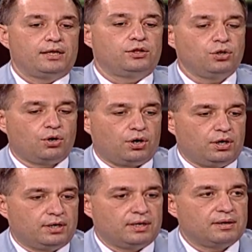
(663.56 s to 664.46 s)
Но
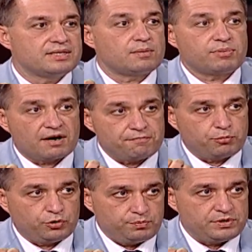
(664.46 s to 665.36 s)
собрав
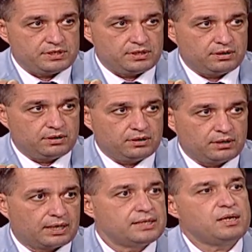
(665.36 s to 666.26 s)
подписи,
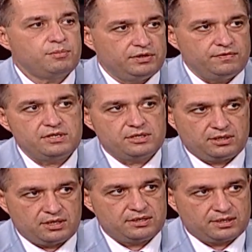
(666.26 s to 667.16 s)
хотя бы
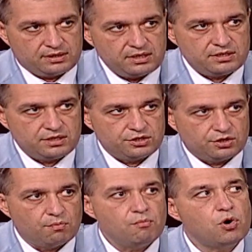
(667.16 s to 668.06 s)
200-300 тысяч,
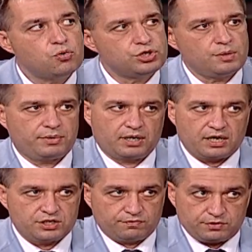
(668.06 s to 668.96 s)
мы уже
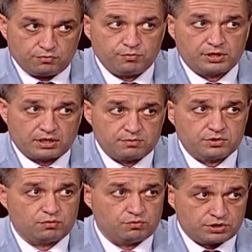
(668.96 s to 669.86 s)
покажем всему
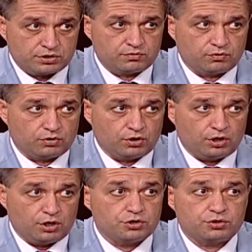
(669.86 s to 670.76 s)
парламентскому большинству,
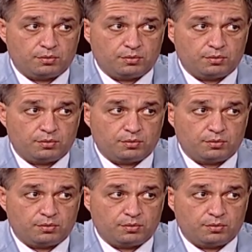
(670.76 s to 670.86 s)
что,